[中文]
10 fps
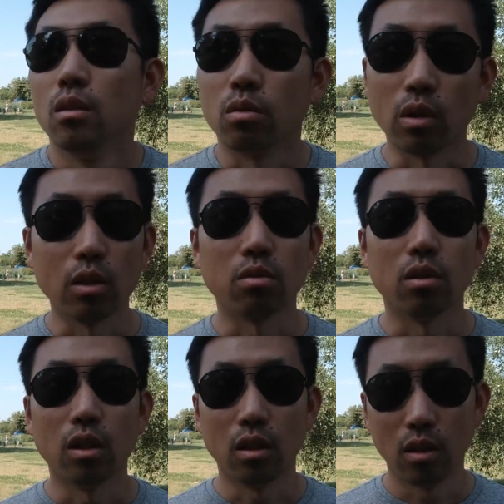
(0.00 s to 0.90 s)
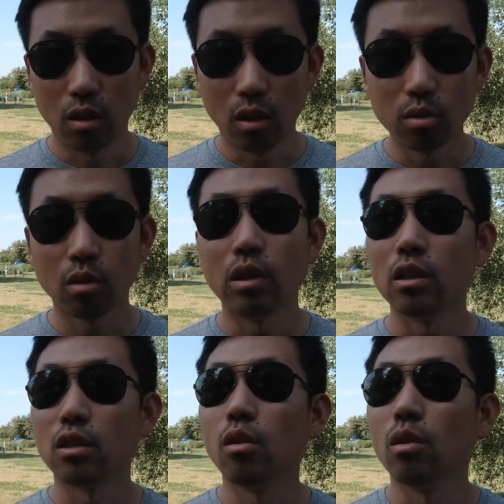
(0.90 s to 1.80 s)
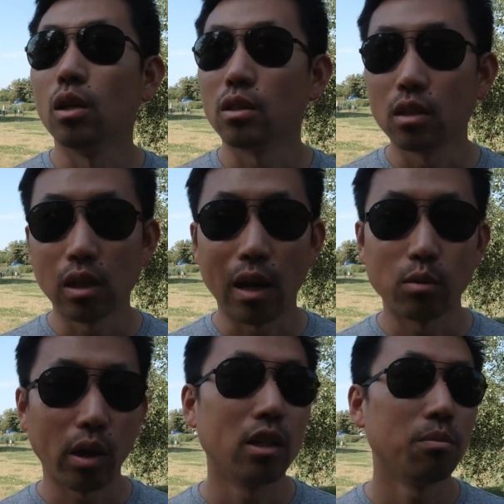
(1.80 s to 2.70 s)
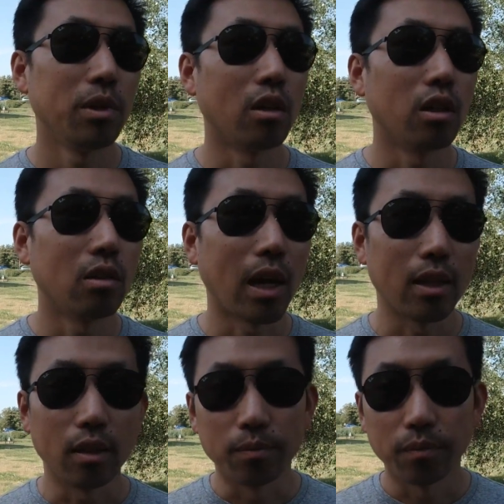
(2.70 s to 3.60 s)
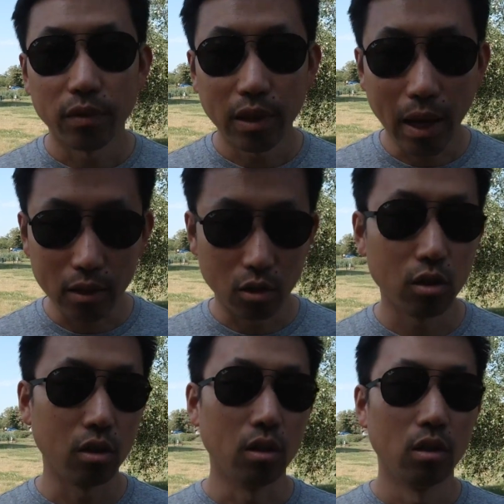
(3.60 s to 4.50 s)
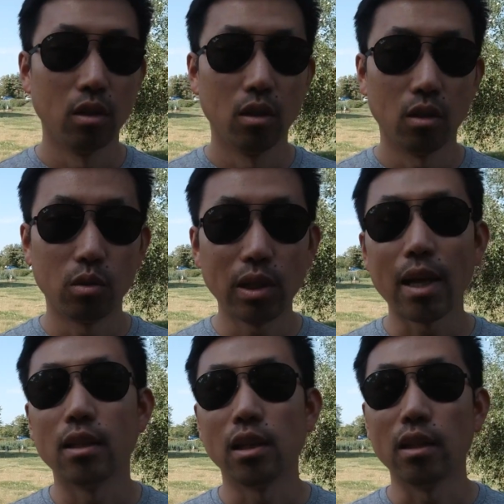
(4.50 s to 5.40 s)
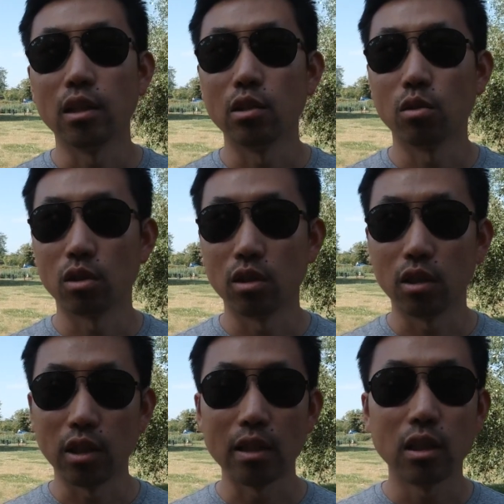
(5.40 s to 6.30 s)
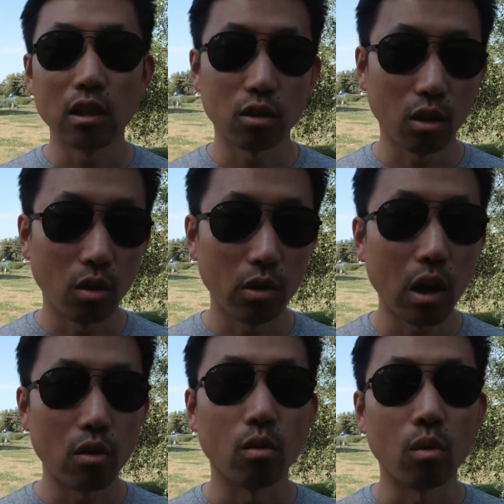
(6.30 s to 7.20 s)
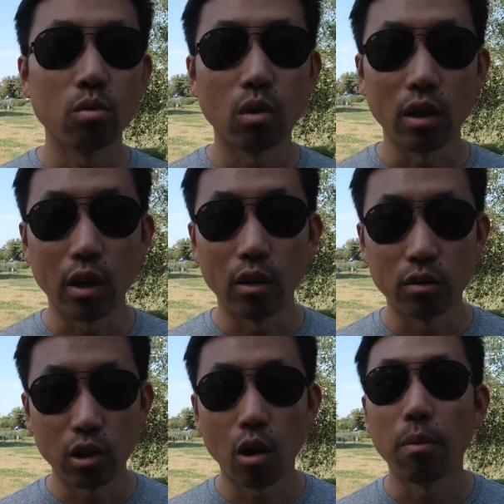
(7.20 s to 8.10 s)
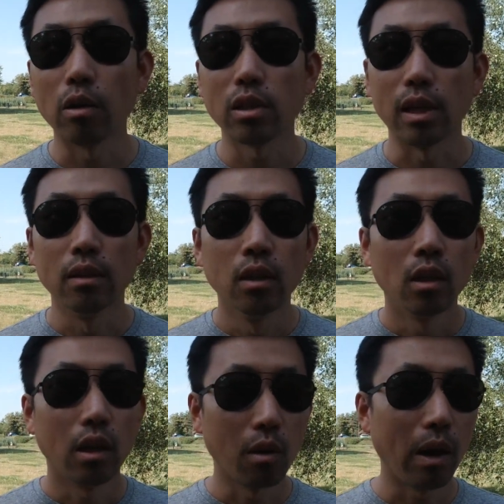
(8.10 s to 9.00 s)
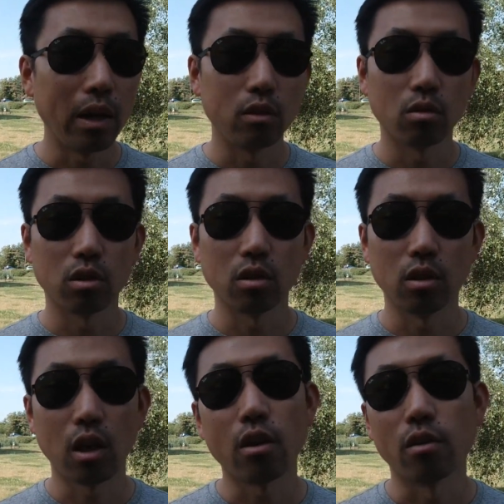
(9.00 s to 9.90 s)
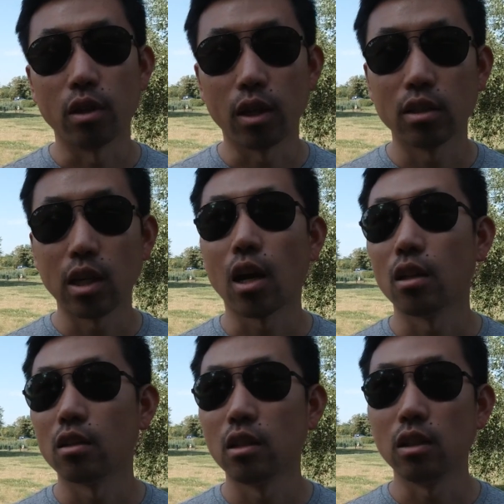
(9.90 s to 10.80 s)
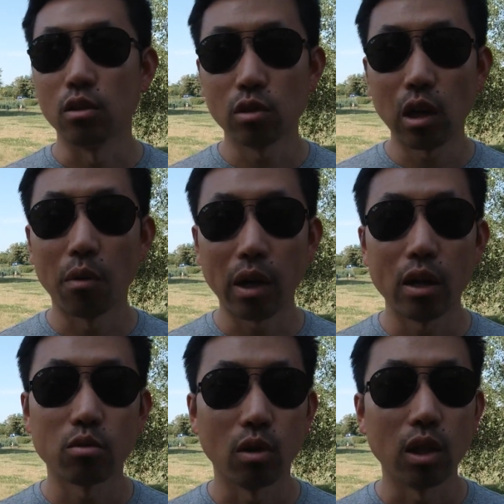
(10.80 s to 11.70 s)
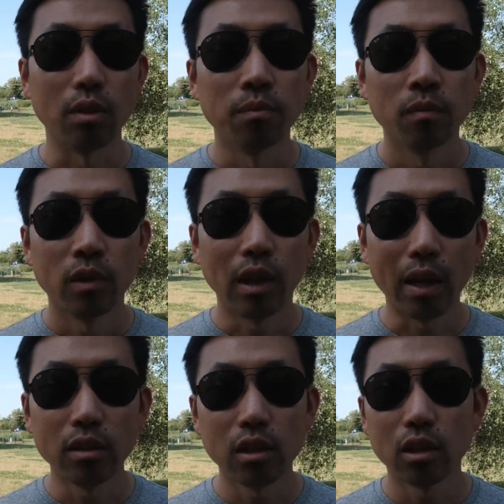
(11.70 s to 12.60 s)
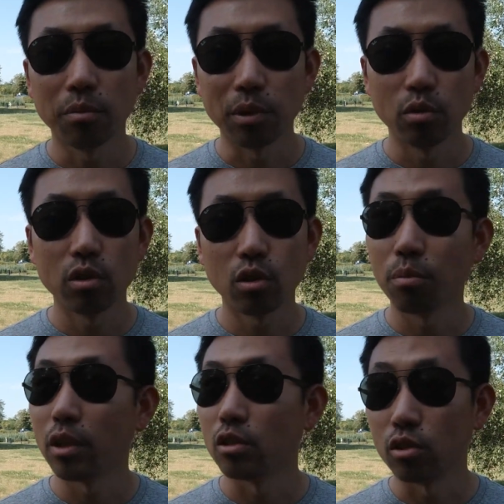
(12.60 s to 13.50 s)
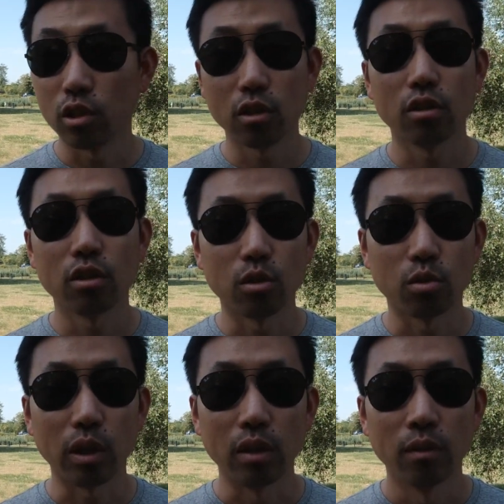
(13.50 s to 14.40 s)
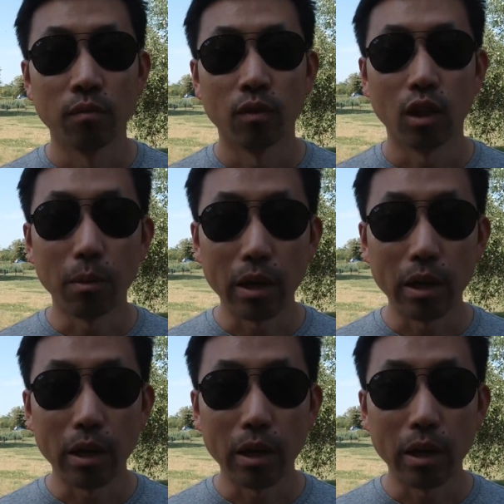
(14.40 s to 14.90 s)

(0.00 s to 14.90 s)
所以说，欧洲人的生活整体来说还是比较潇洒的，但是。最大的前提就是你年轻的时候要有工作，要交保险；另外就是你要有一个健康的身体。就像我刚才说的，男性的平均寿命是七十四岁，那